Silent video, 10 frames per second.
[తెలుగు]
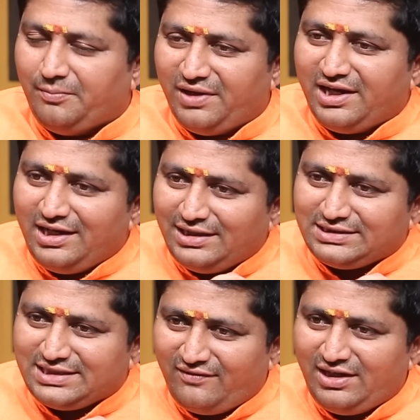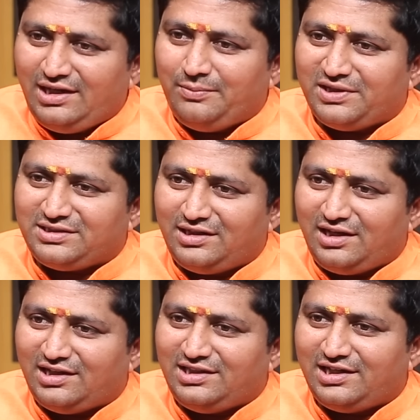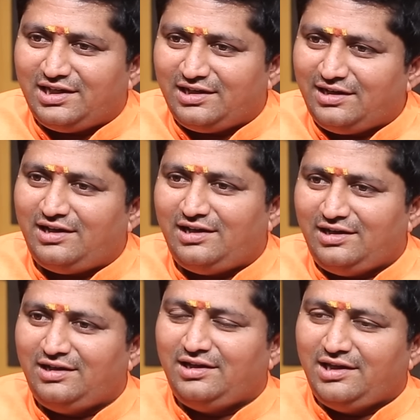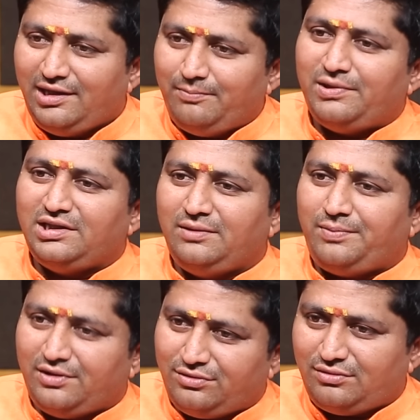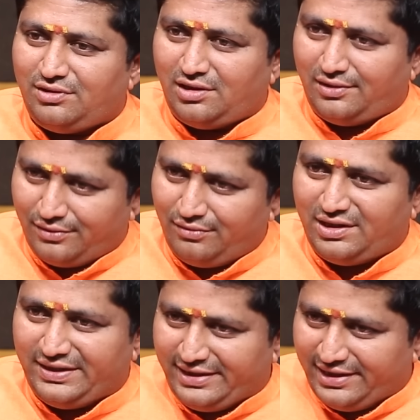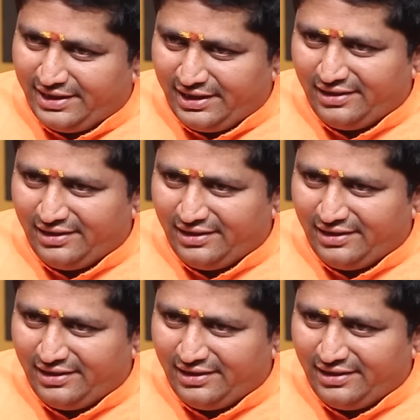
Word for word: మిగిలిన సెవెంటీ పర్సెంట్ ఆర్థికంగా ఇబ్బంది పడుతున్నారు అంటే